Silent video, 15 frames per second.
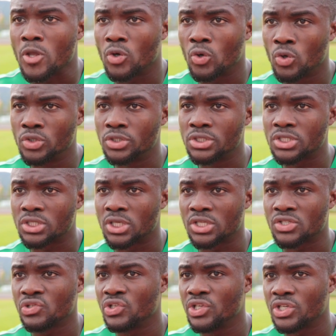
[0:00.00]
und
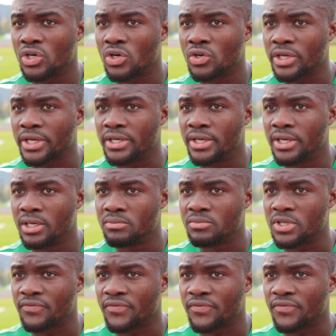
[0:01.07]
natürlich auch ähm,